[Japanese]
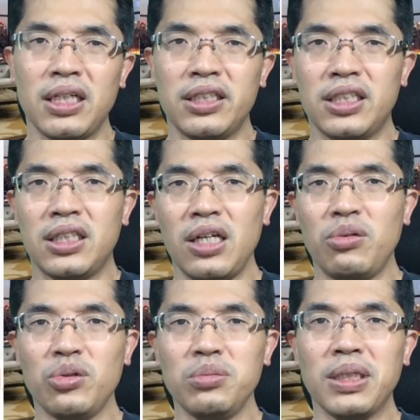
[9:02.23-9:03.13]
ん聞きたい
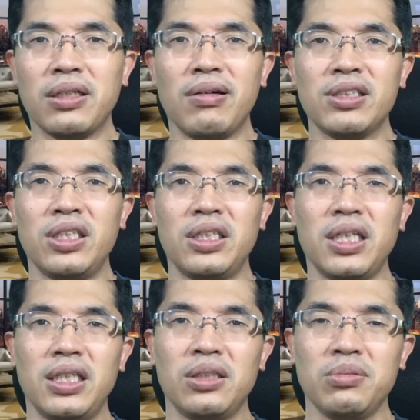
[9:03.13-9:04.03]
ことをうまく合わせていきた
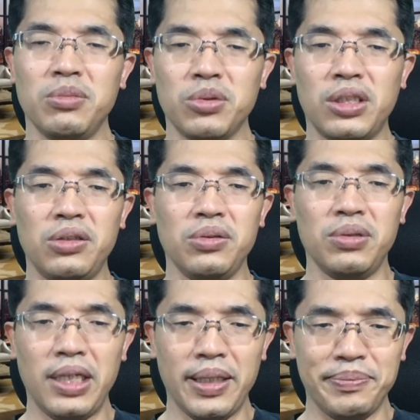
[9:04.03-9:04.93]
いなと思ってるの
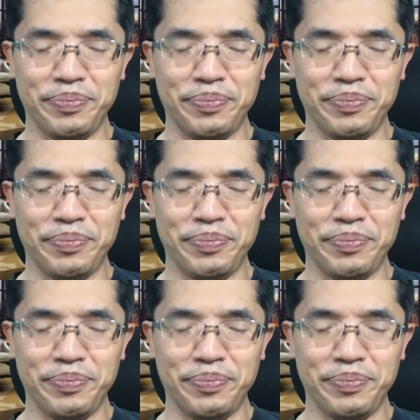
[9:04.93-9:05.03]
で、